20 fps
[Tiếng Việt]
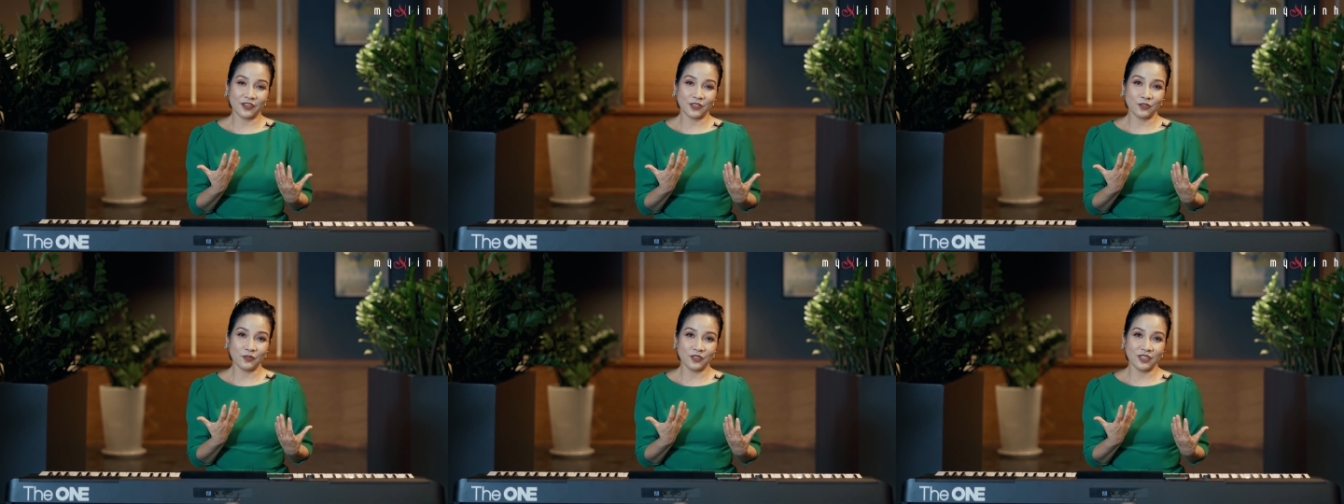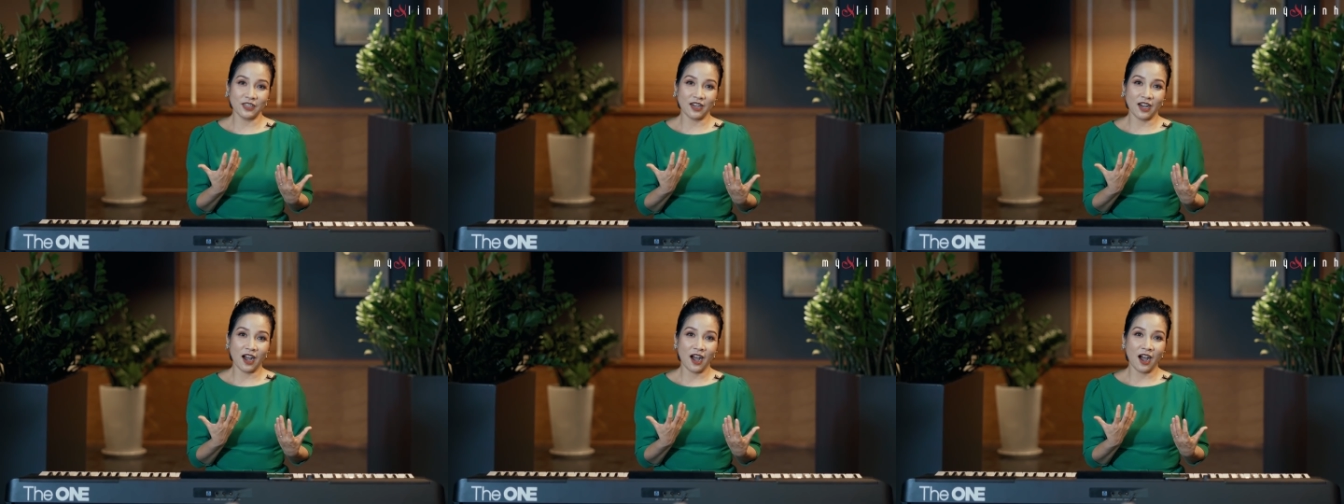ví dụ
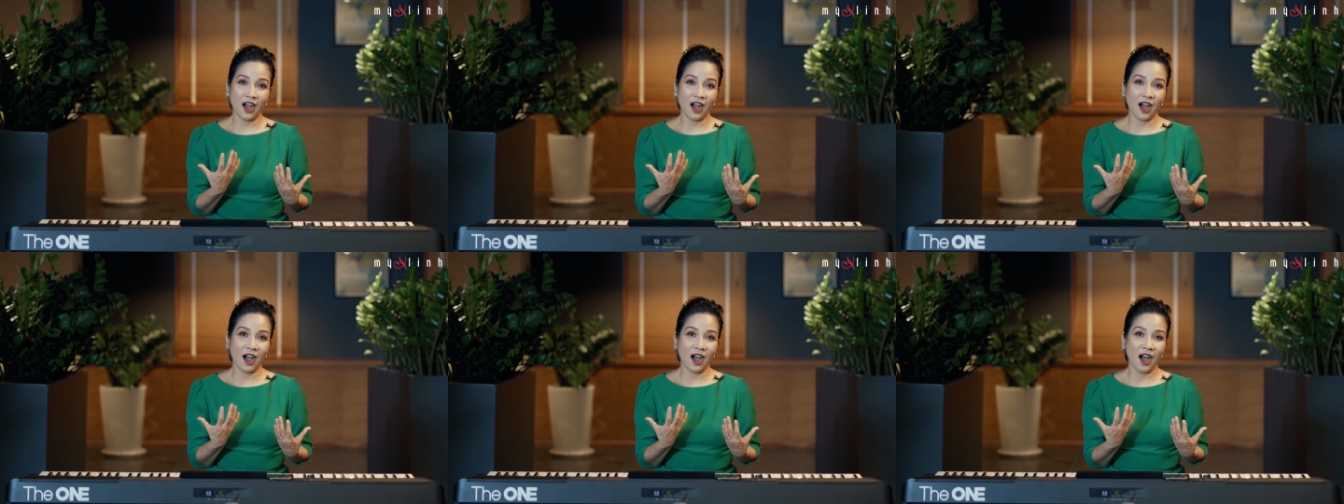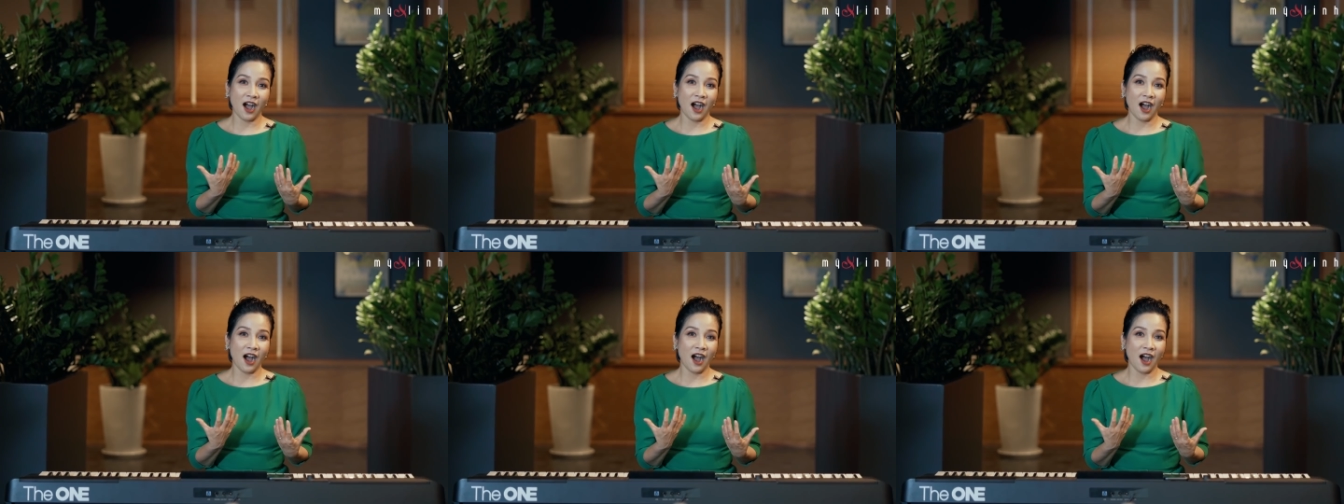như
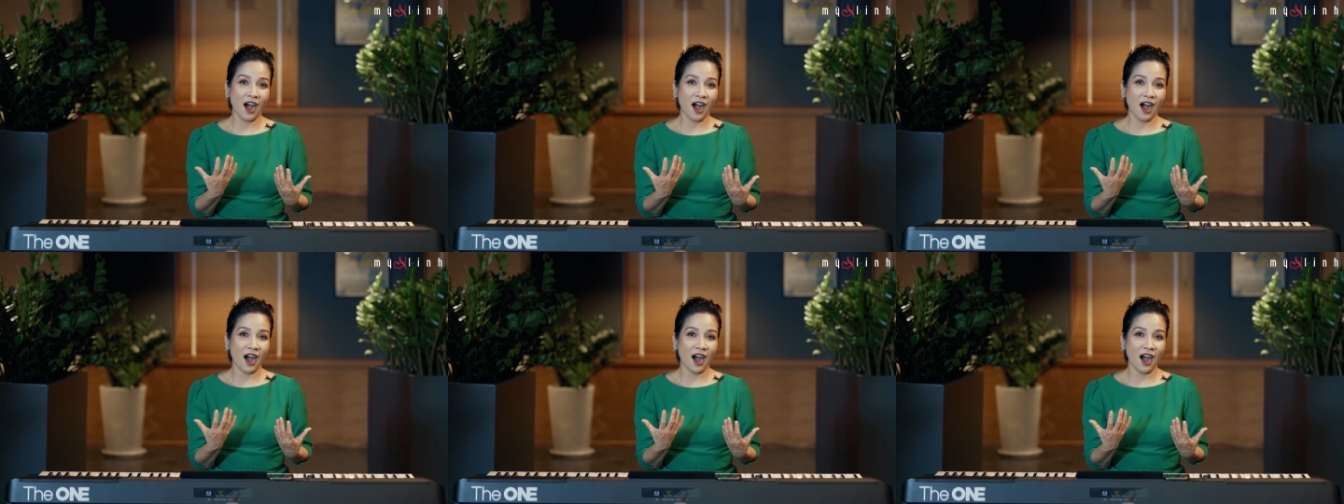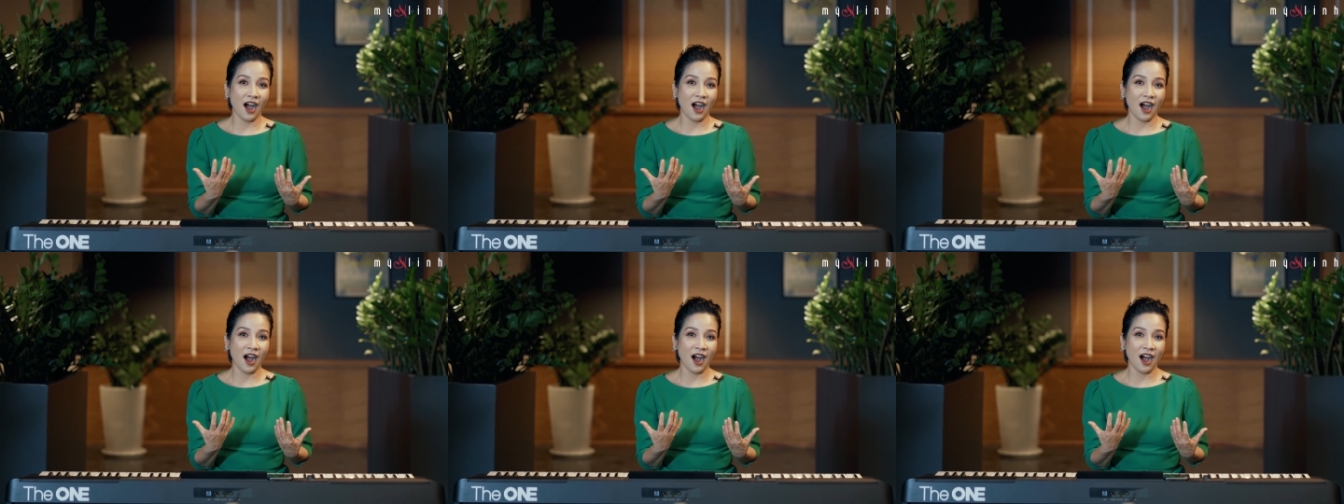
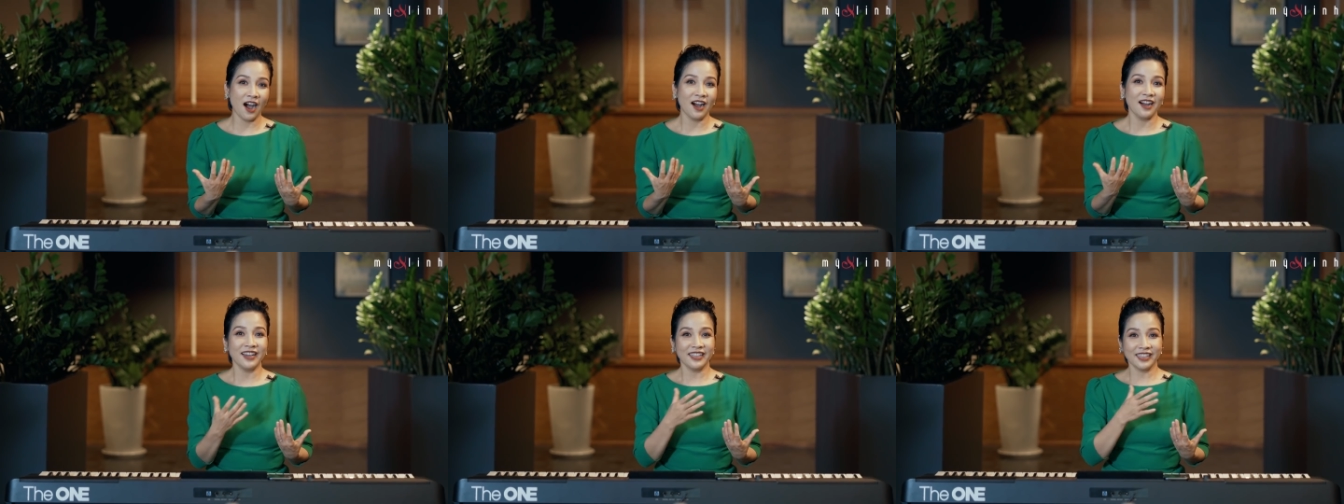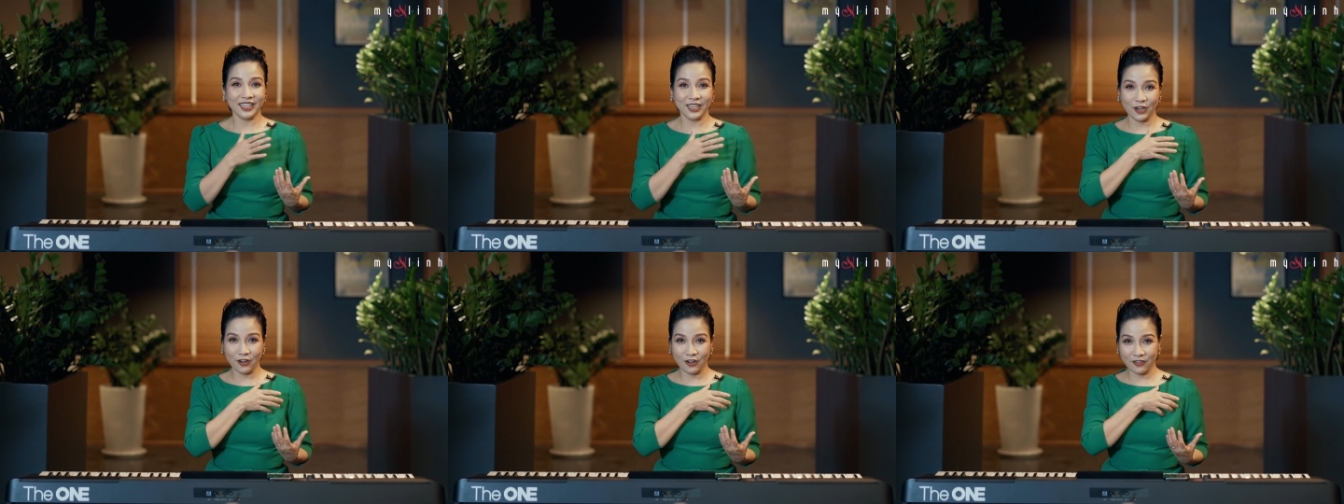à,
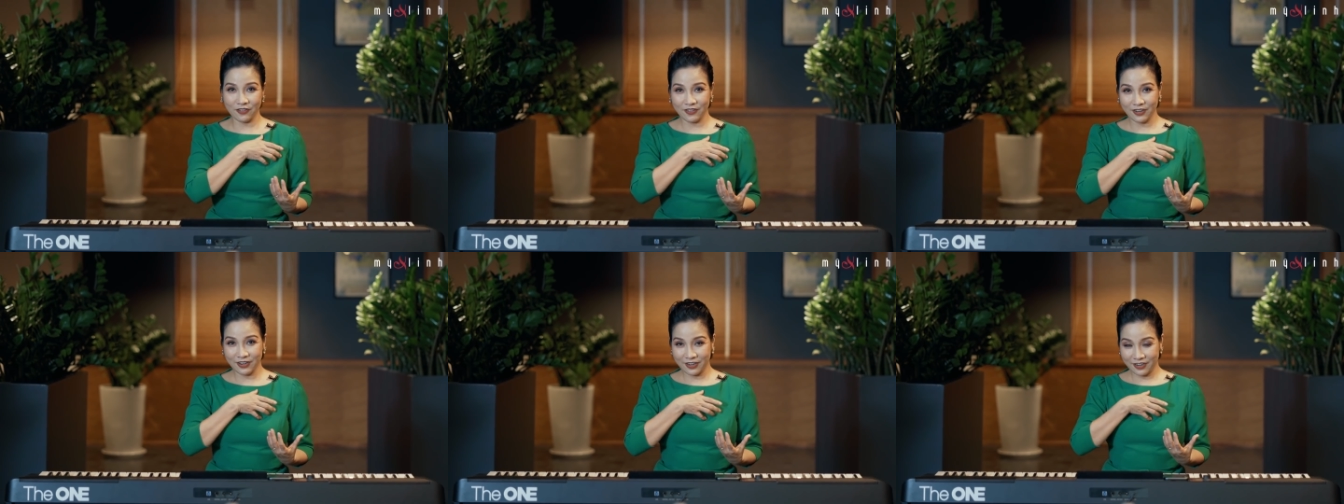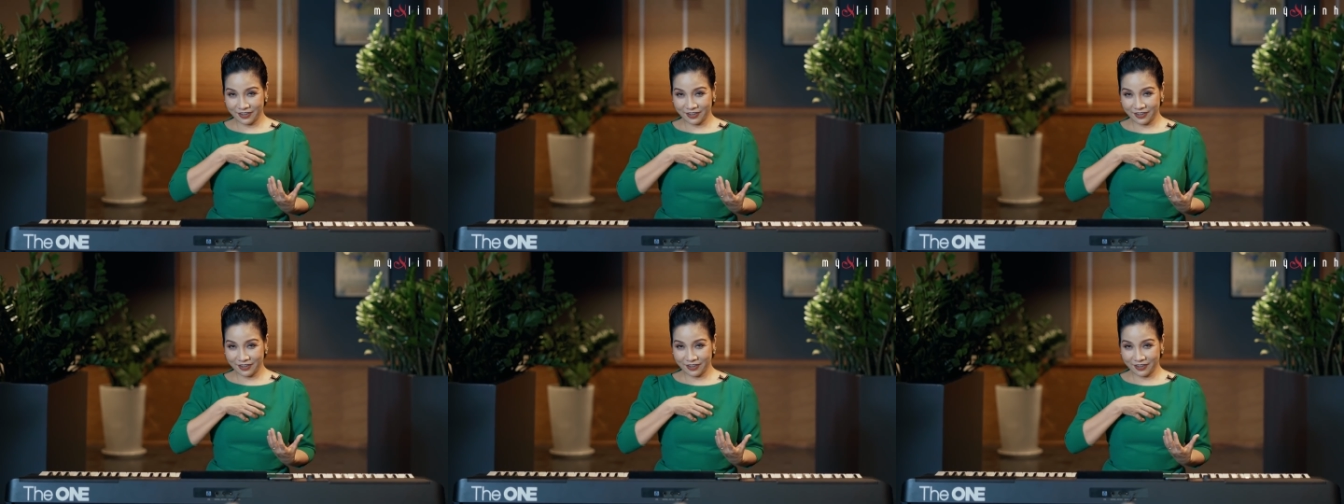thì nó